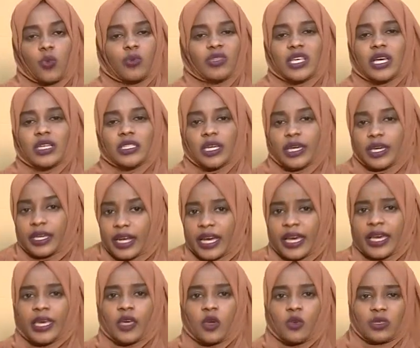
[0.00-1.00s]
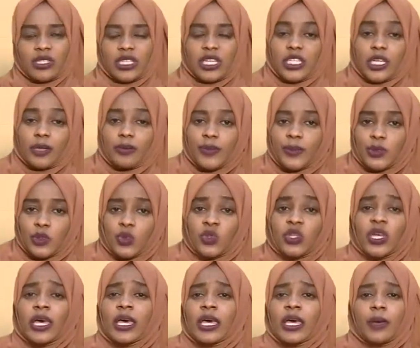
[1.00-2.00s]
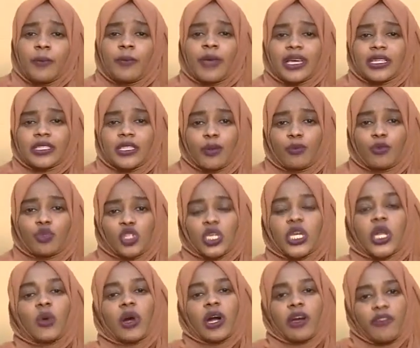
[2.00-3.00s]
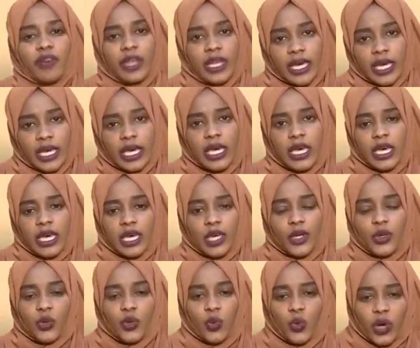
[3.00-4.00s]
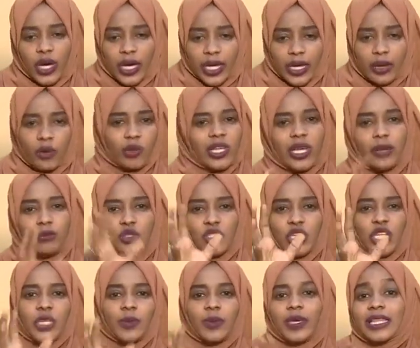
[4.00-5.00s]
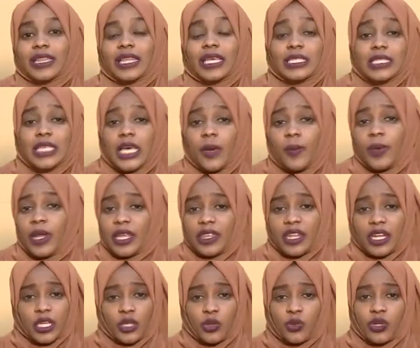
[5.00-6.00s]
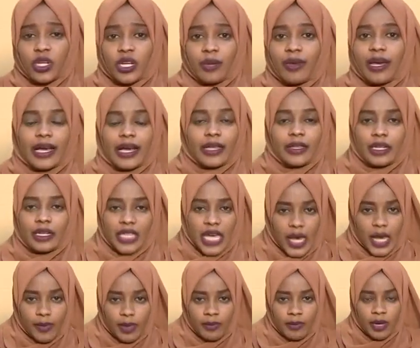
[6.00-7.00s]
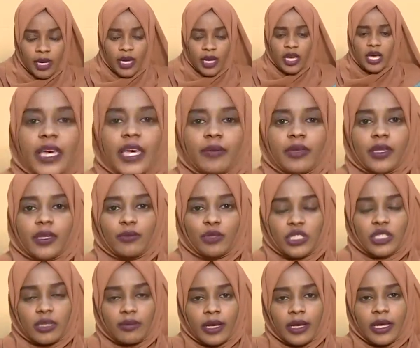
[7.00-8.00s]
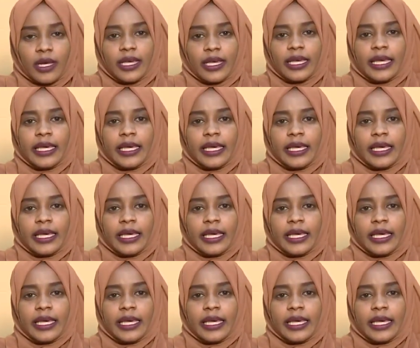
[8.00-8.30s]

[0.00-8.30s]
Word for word: ومزاجك رايق ومزاجك مبسوط ما عندك مشكله واقفه لك انه والله المشكله دي بقت لي صعبه لدرجه انه انا ما قادر اتعامل معها دائما المجتمع